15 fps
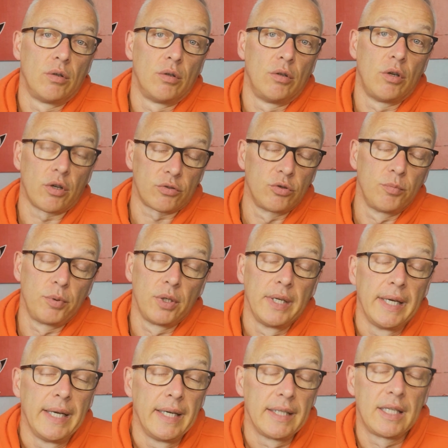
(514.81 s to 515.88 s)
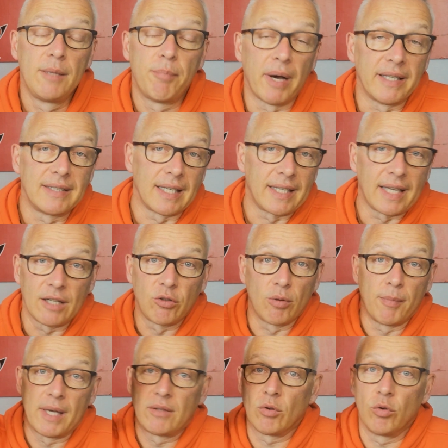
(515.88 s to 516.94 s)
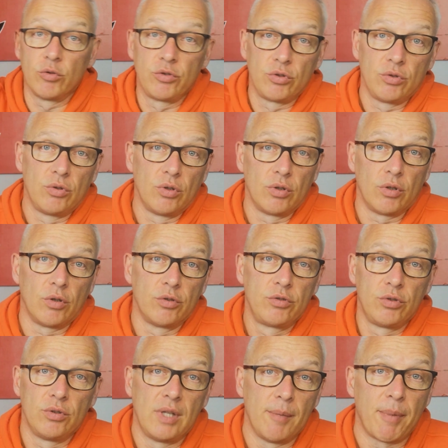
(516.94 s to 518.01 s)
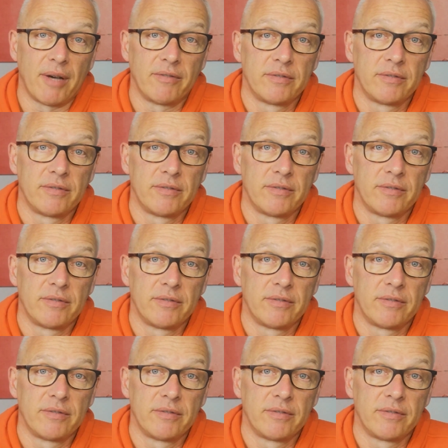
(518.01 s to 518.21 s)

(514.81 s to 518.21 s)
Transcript: leur souple, qui passe à quelques mètres au-dessus de, l'épave.